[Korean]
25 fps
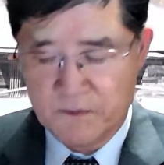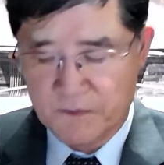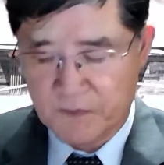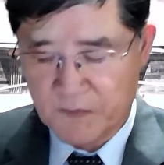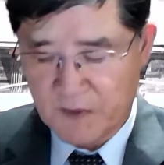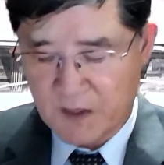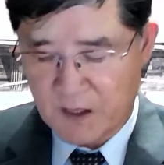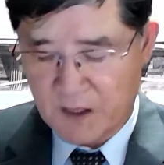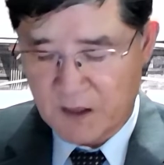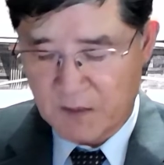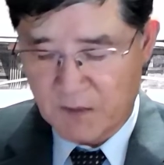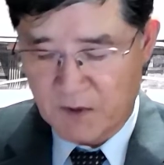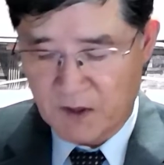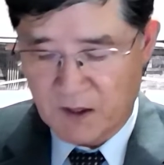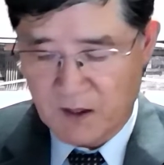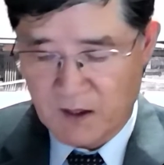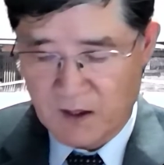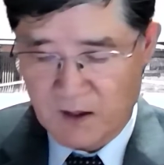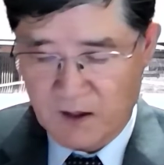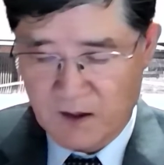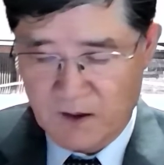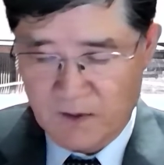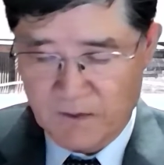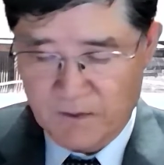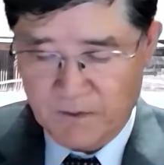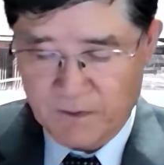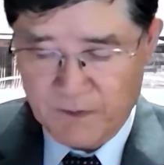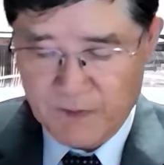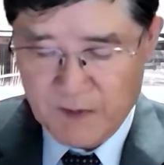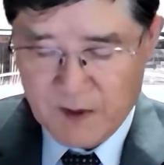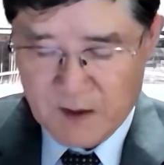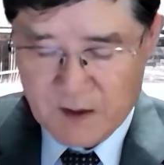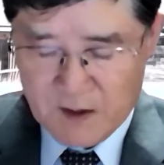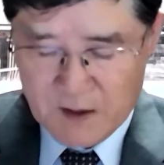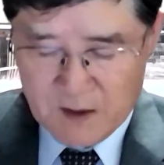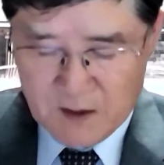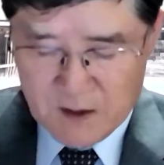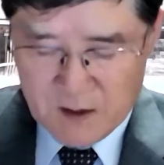아멘
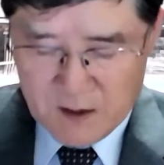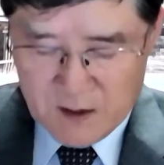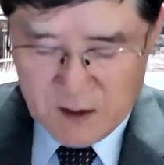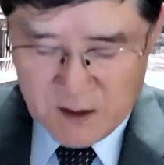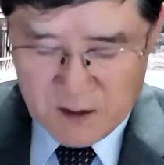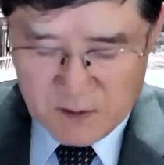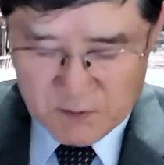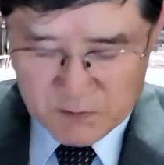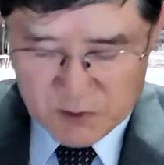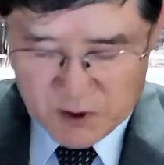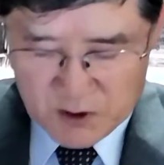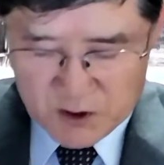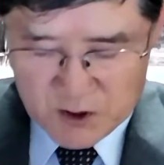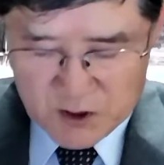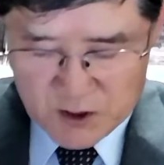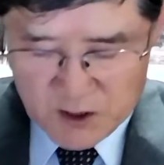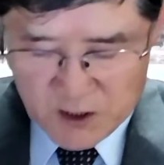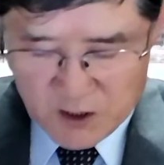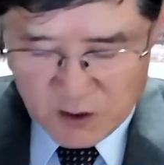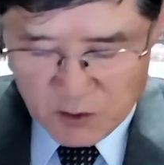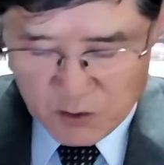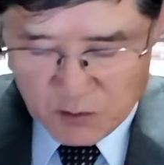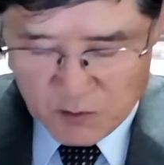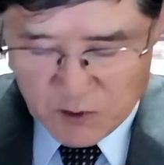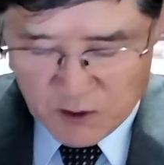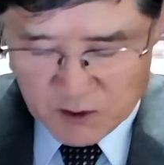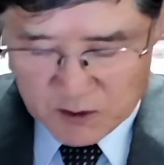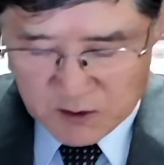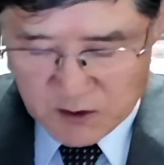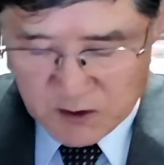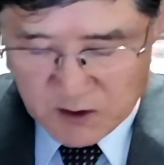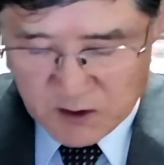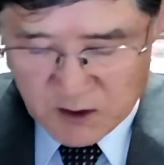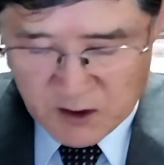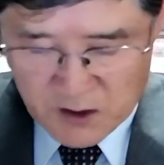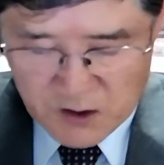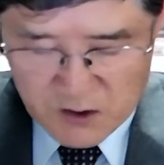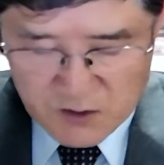함께 신앙 고백
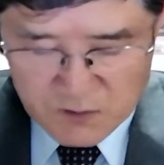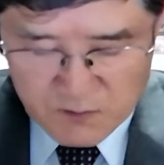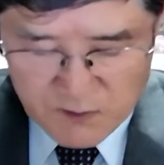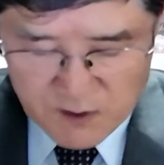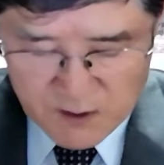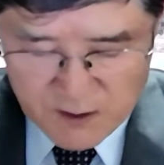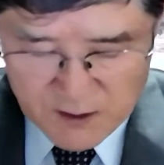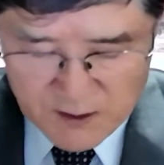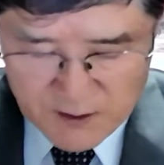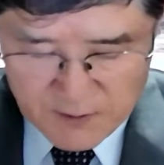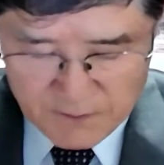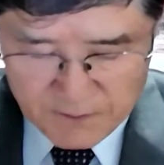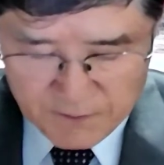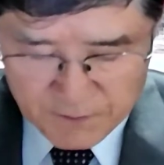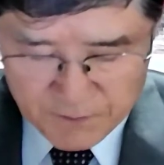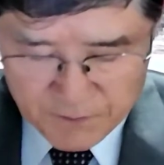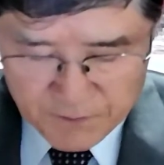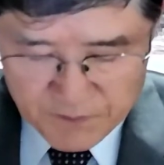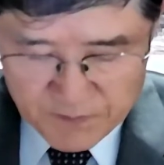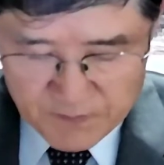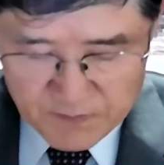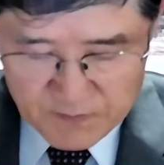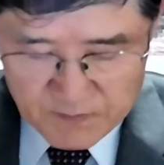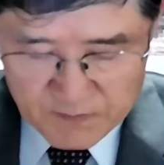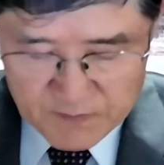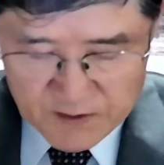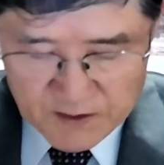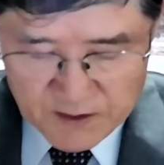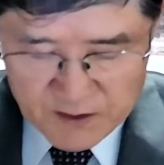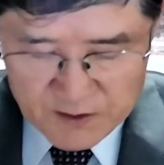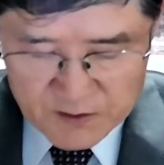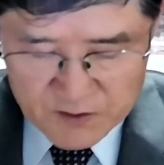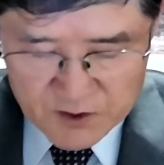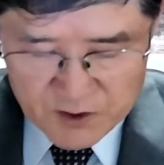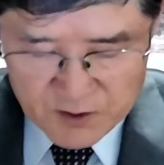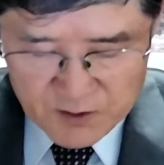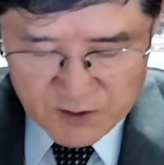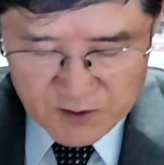드리겠습니다 나는
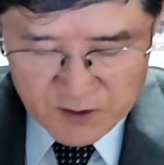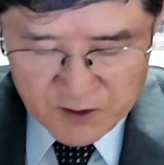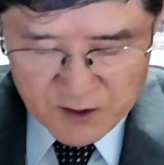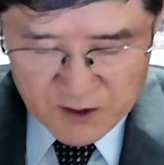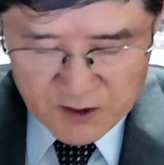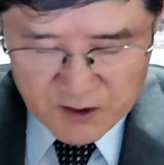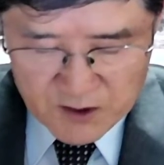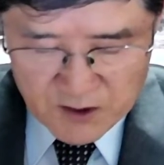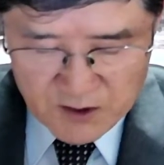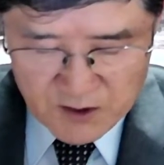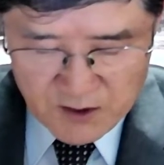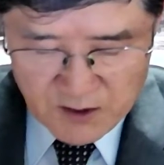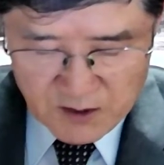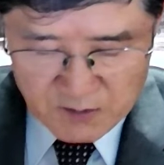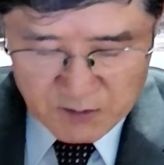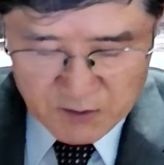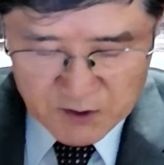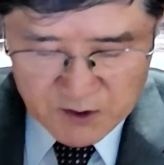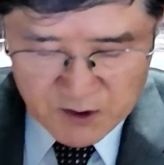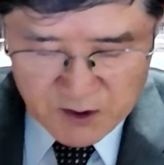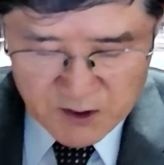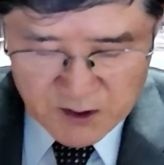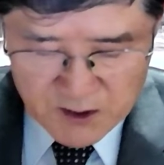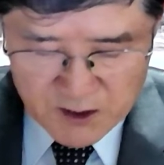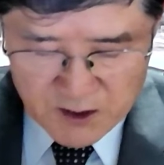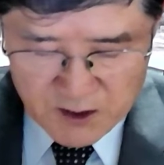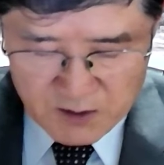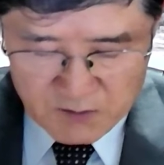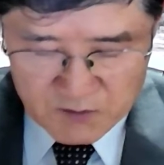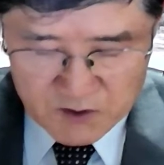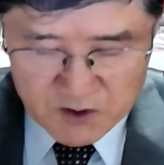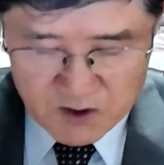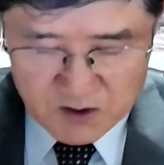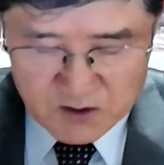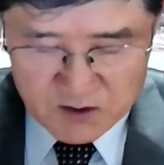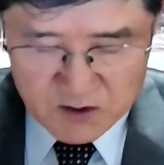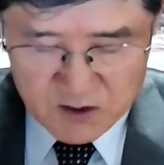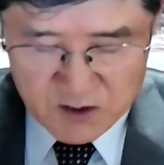전능하신 아버지 하나님
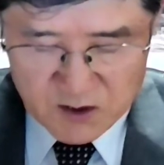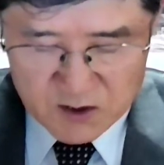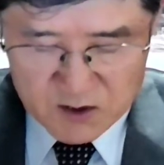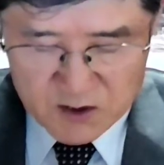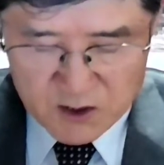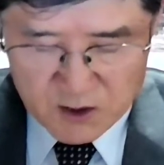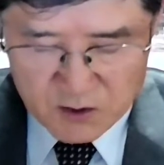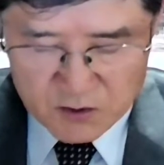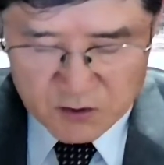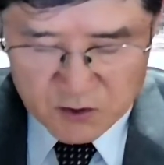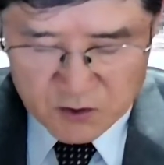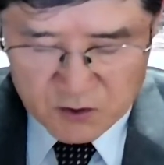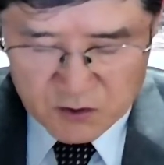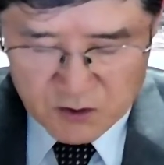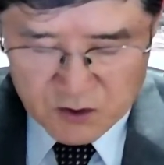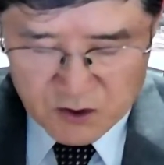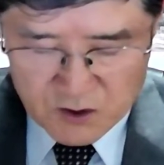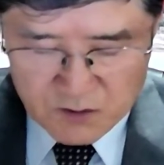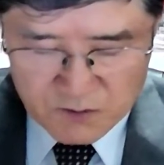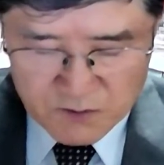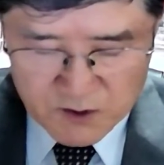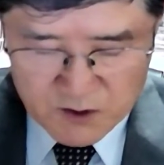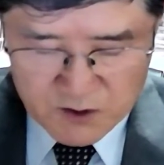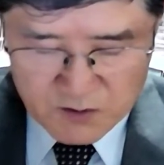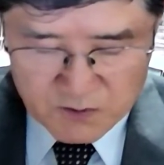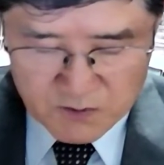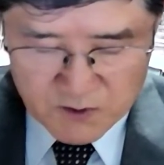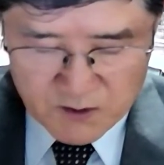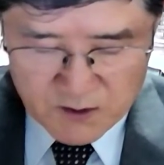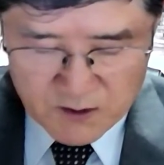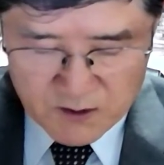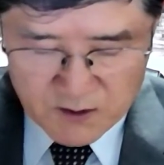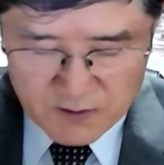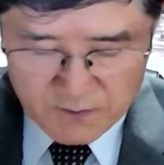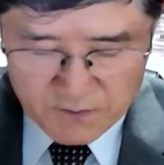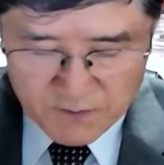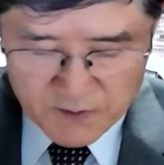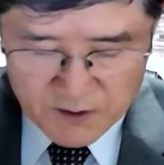천지의 창조주를
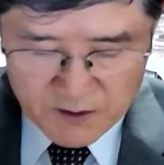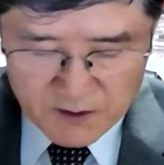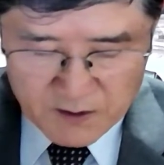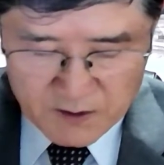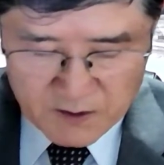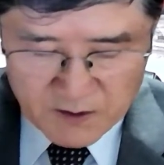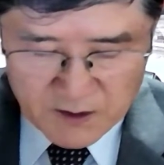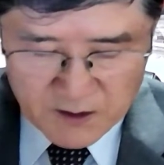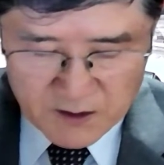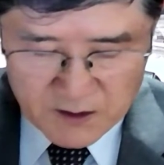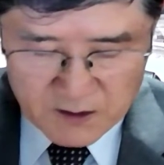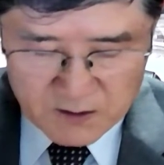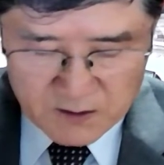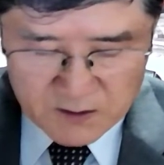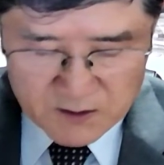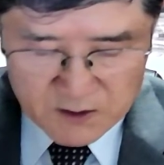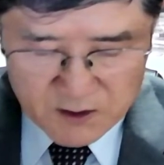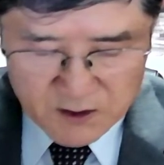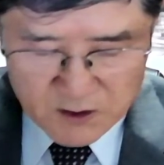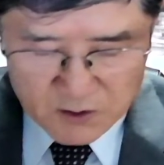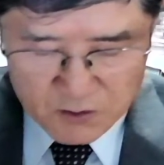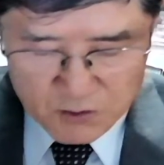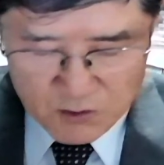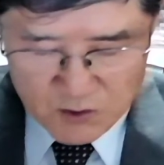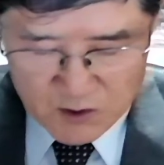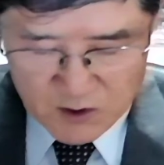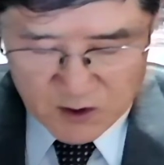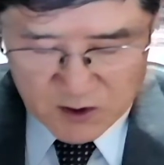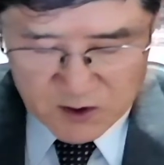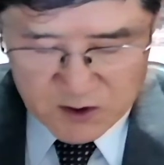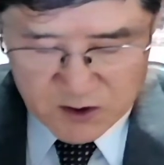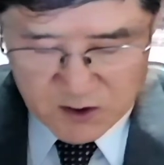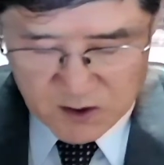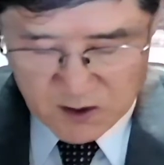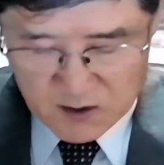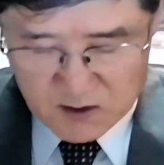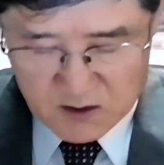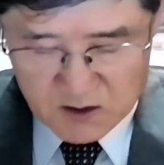믿습니다 나는 그의
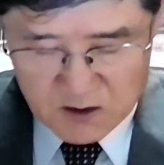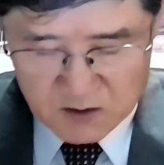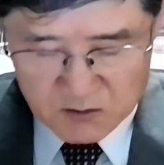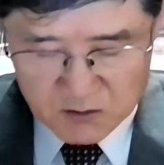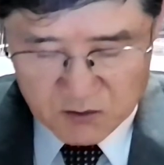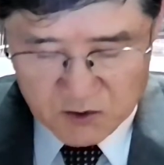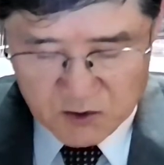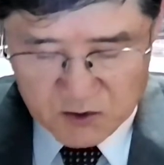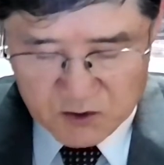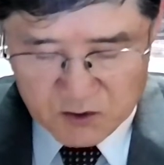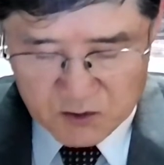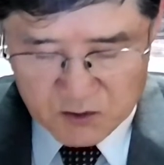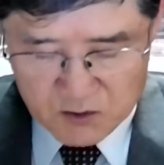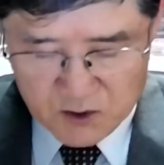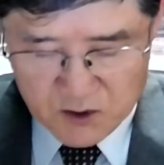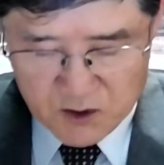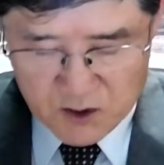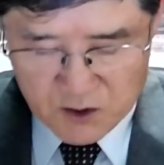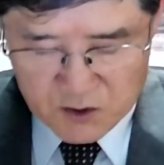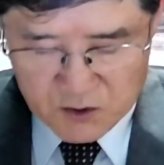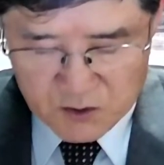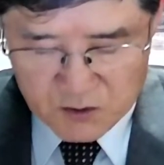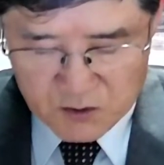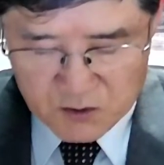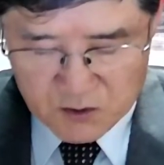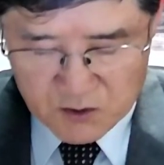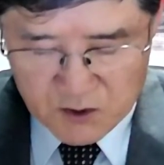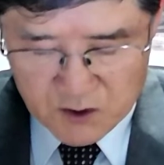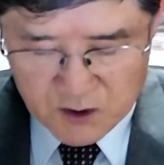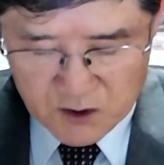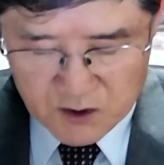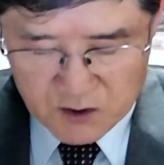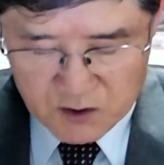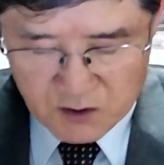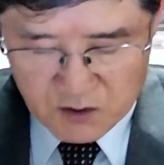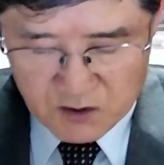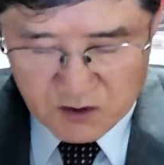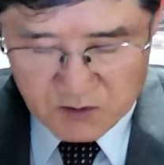유일하신 아들 우리 주 예수
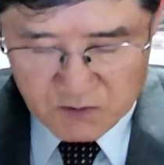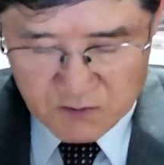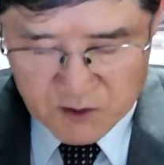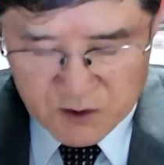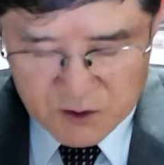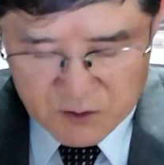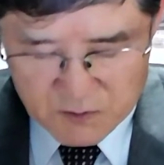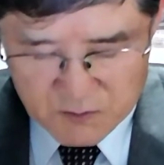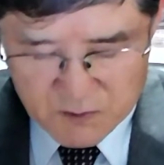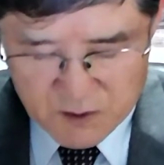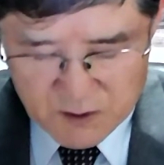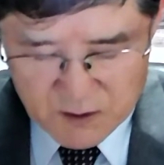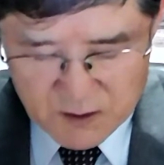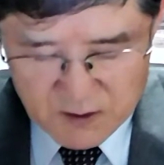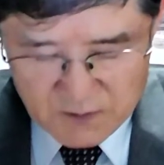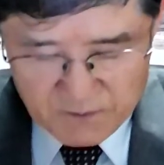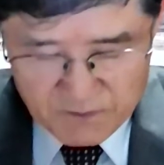그리스도를 믿습니다